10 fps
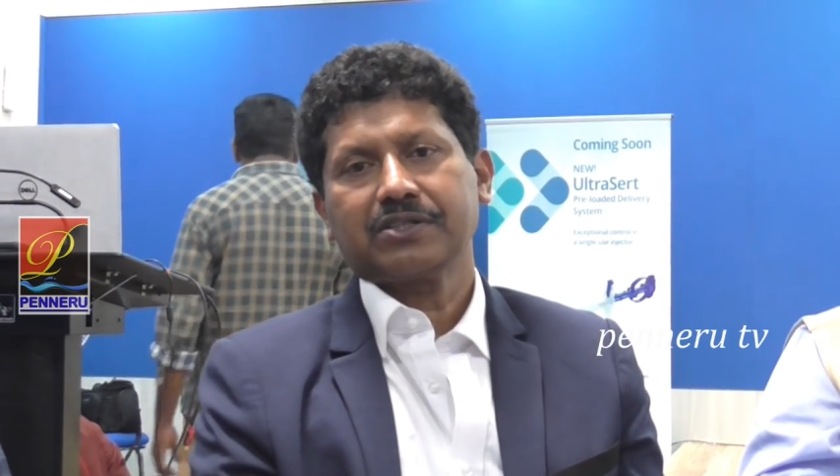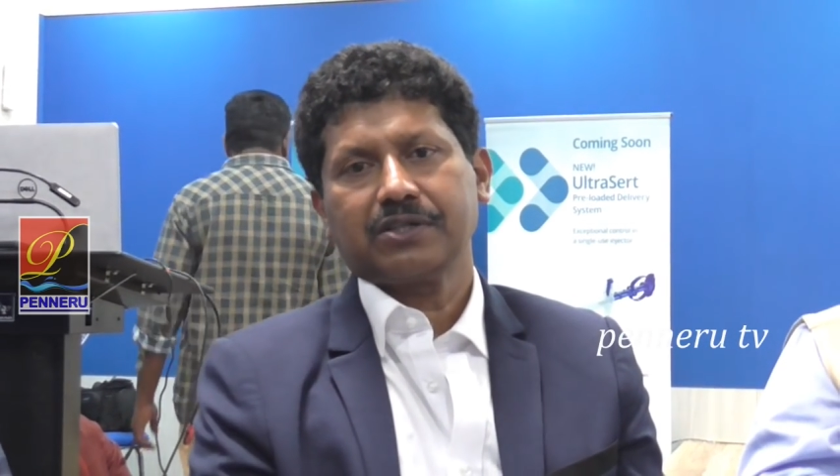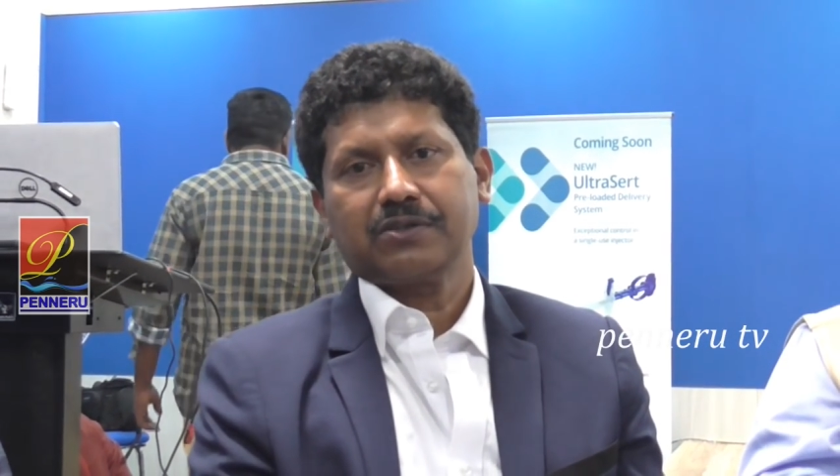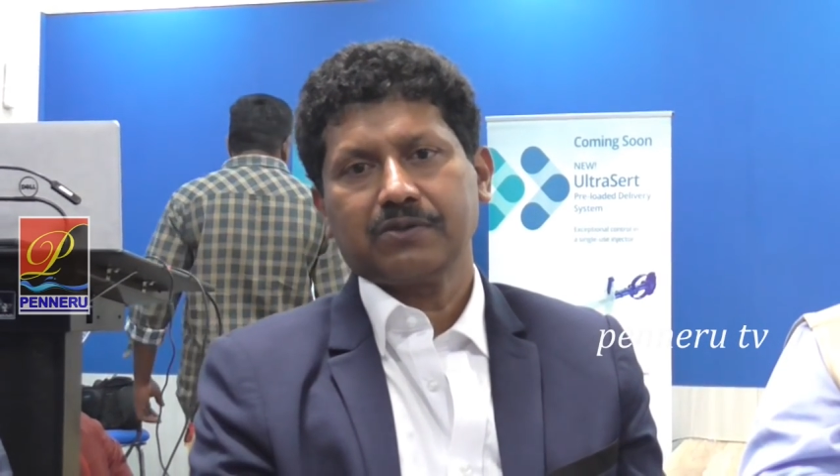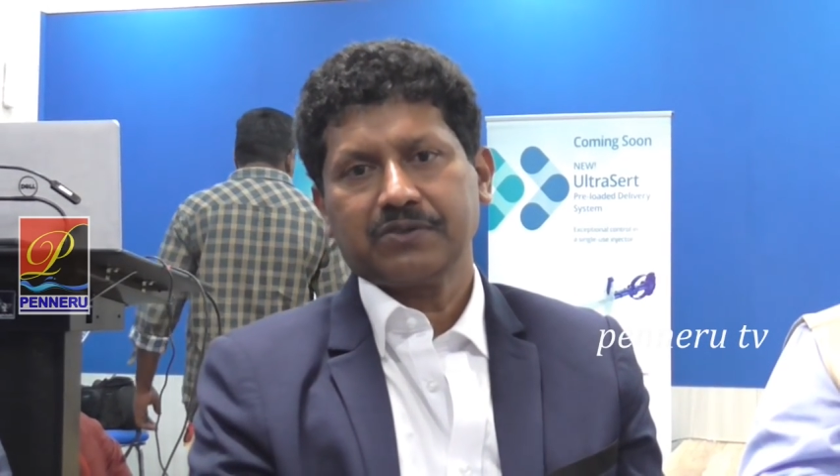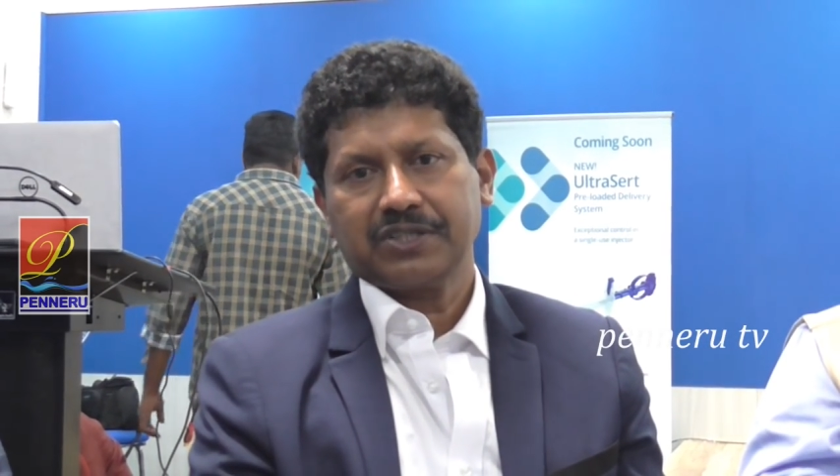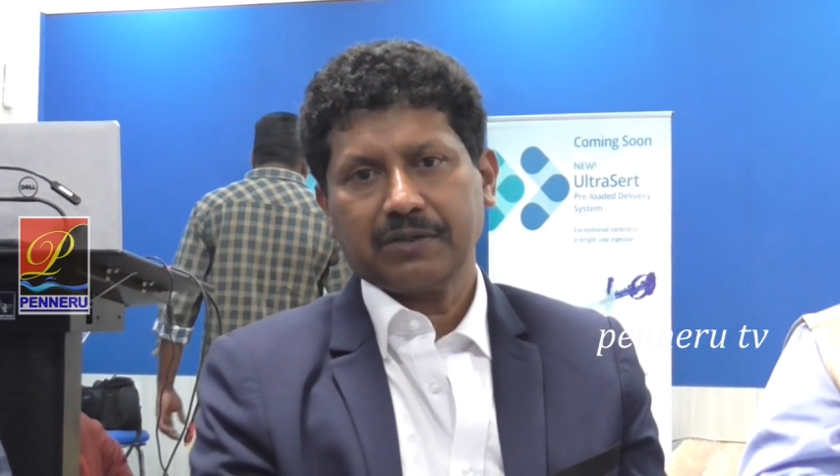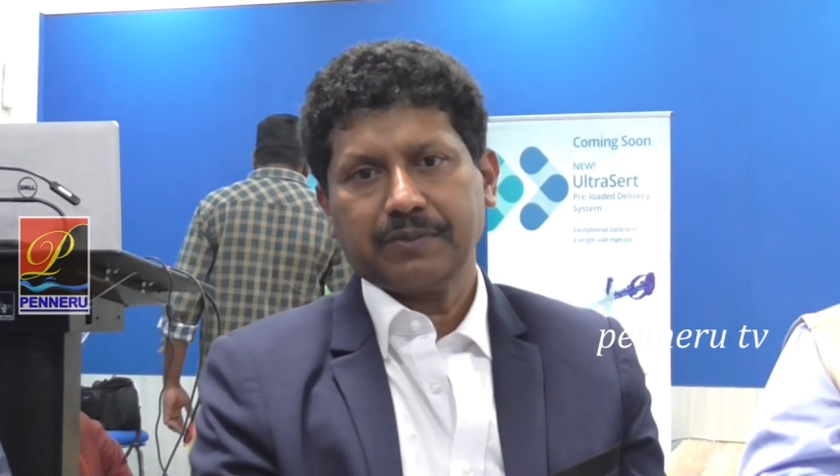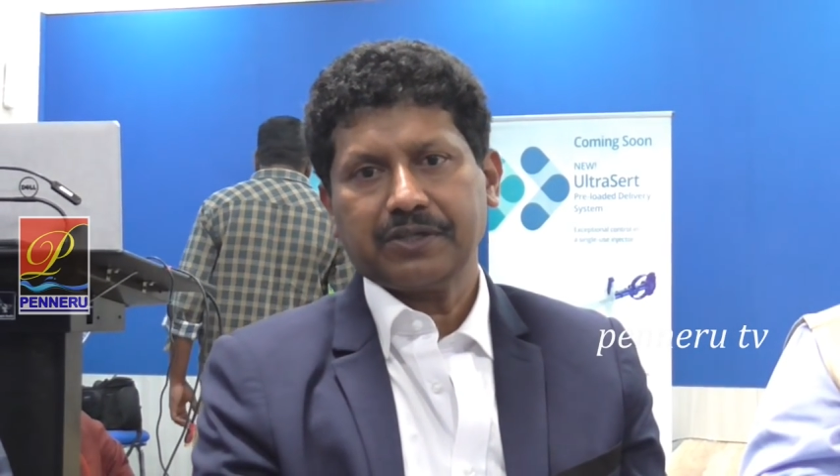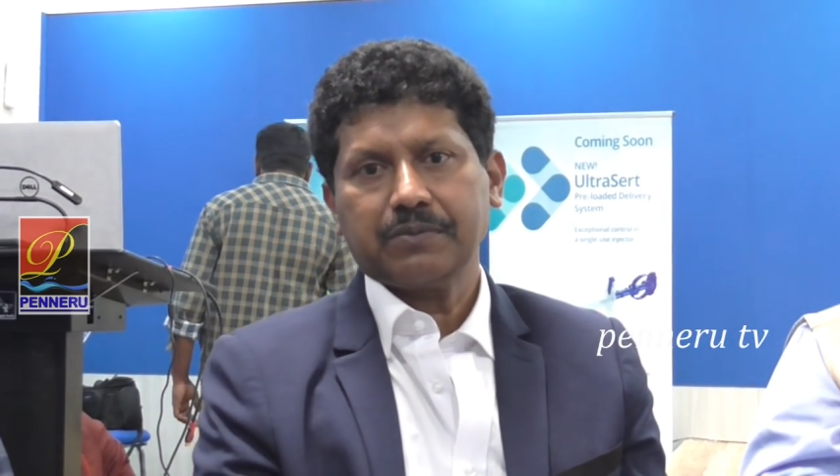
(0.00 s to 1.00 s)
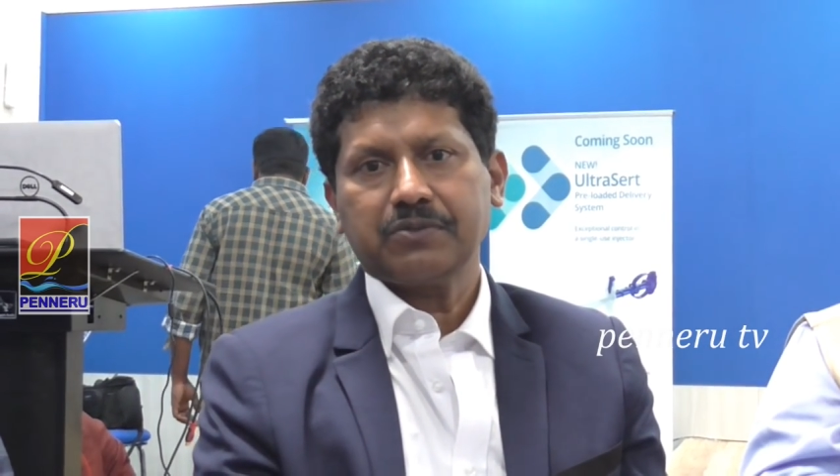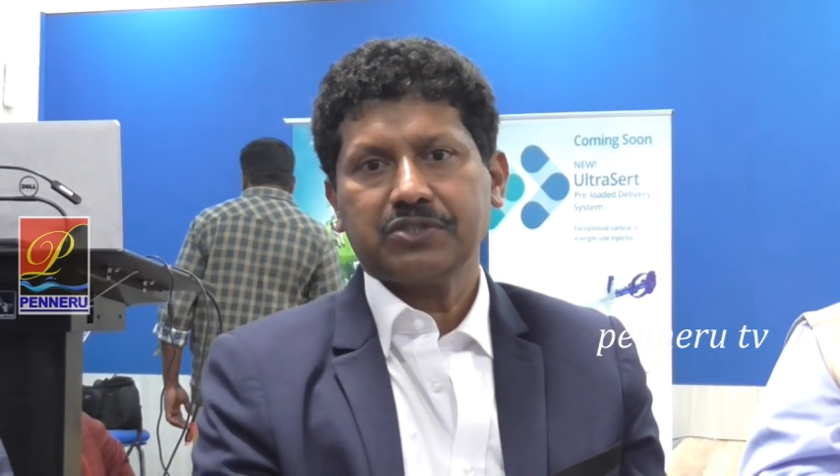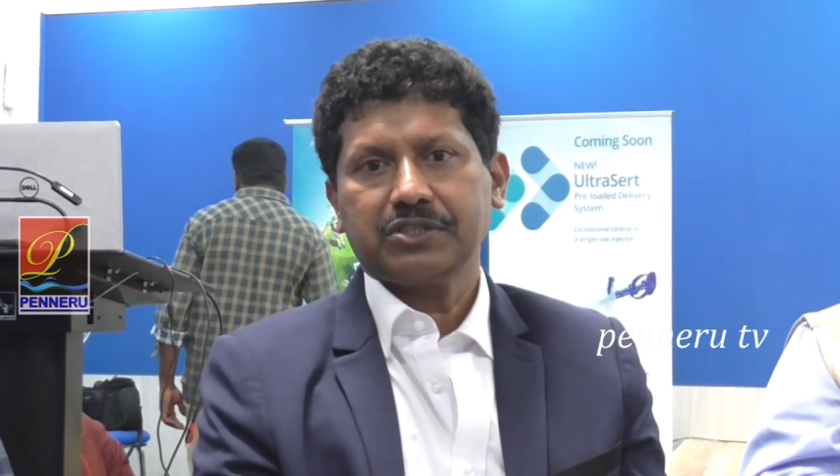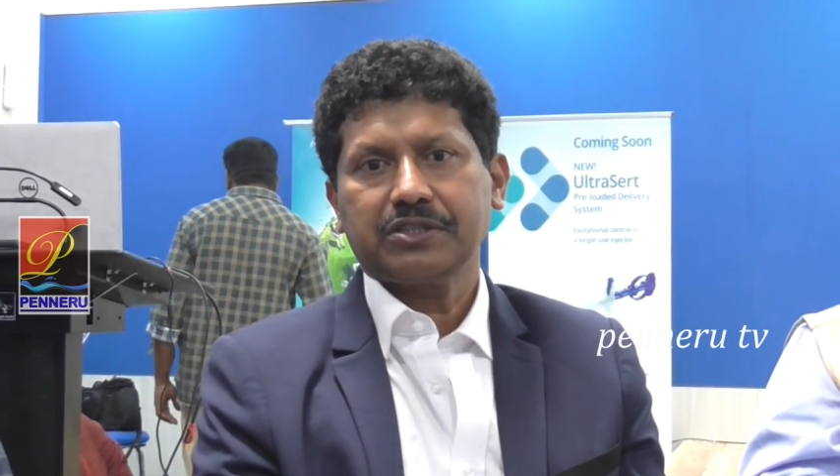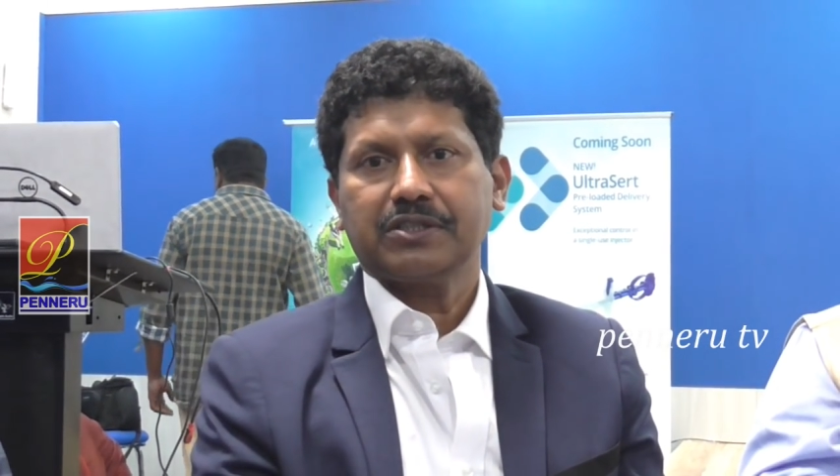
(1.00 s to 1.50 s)
స్వరూప్ కుమార్ రెడ్డి
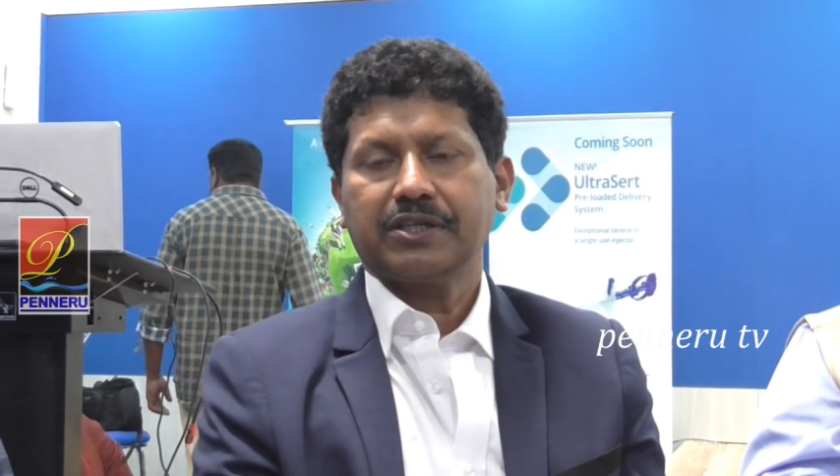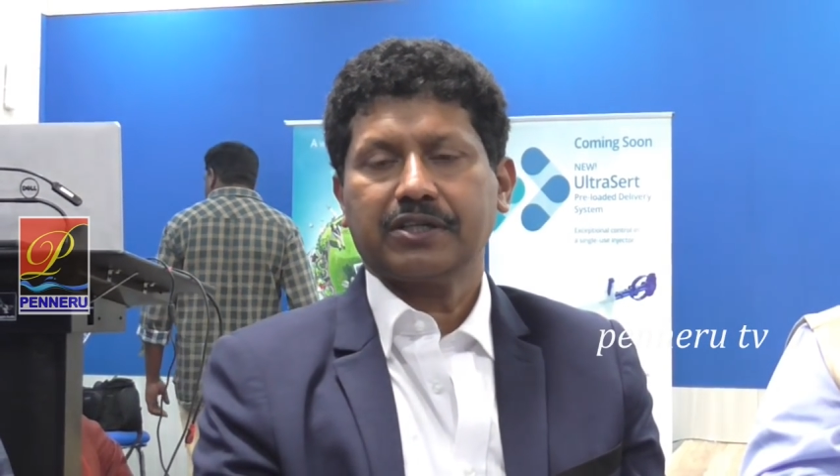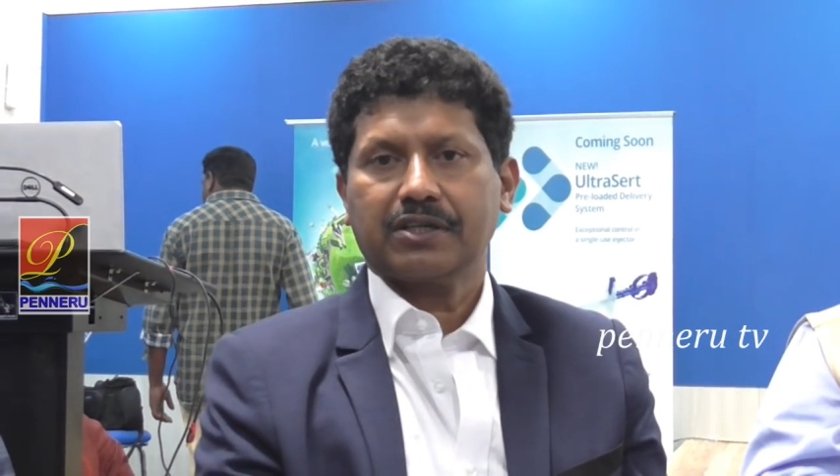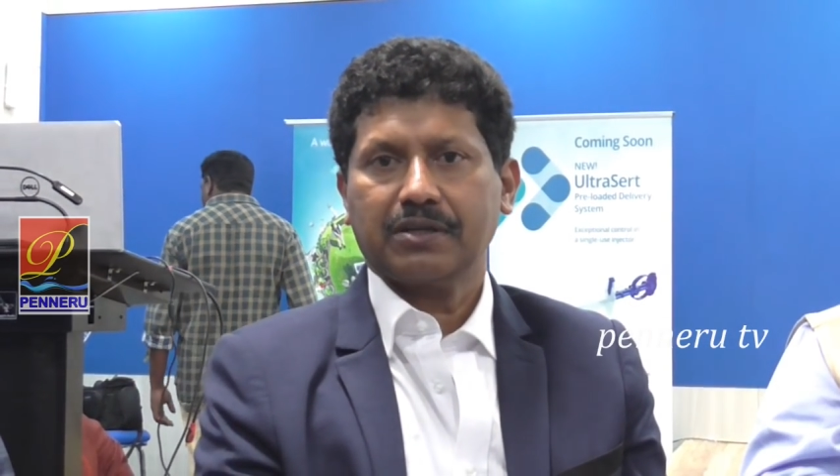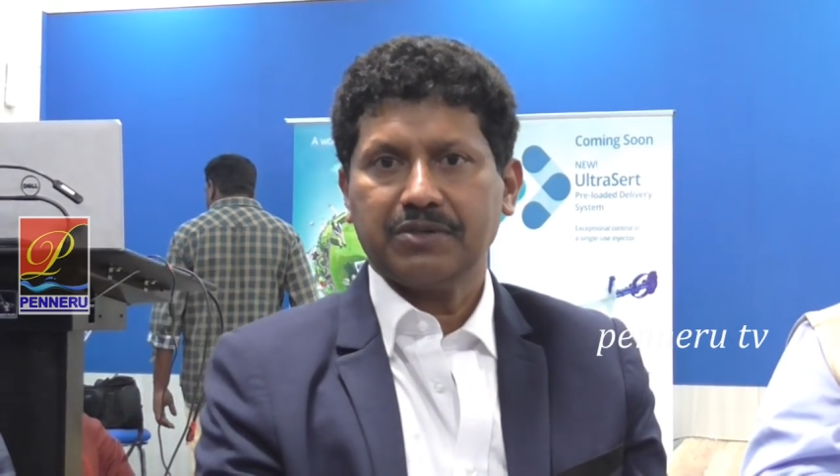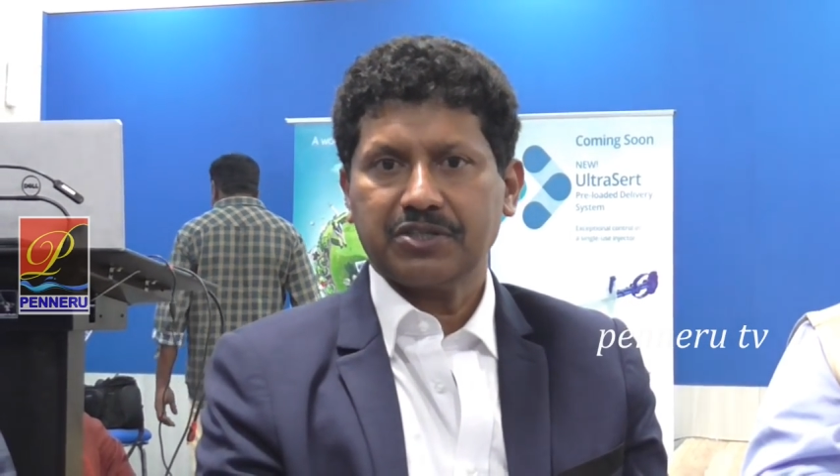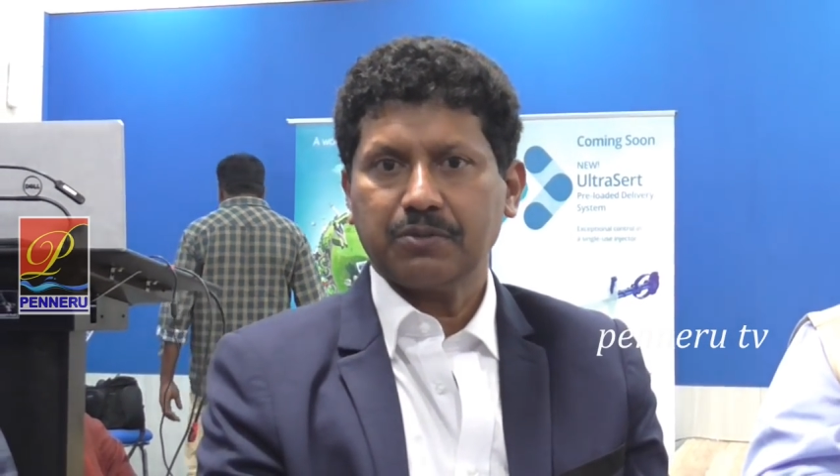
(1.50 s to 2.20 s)
పేరును ప్రతిపాదించారు